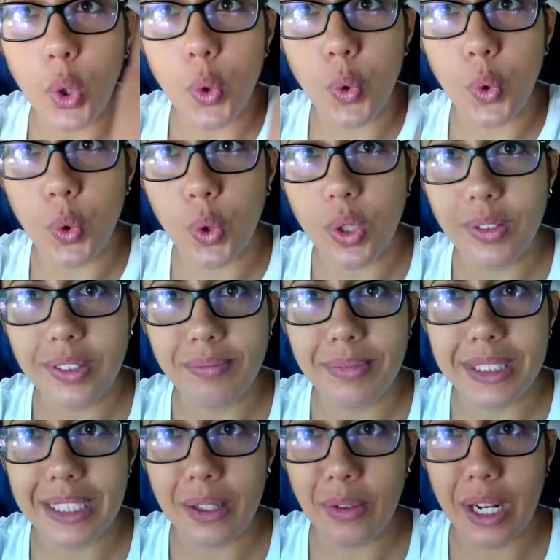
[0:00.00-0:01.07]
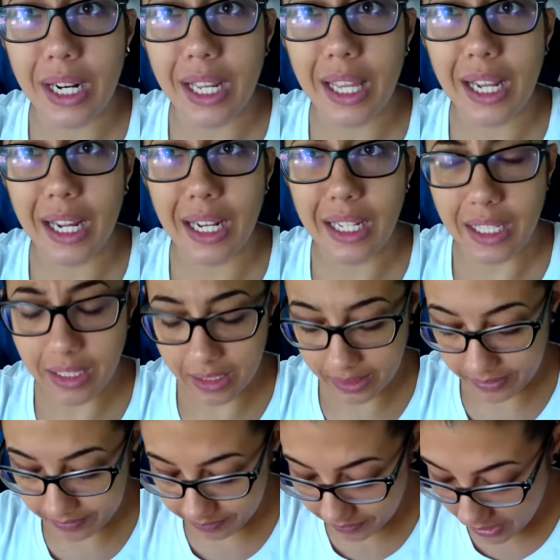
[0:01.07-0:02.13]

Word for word: uh, mi celular queda caliente.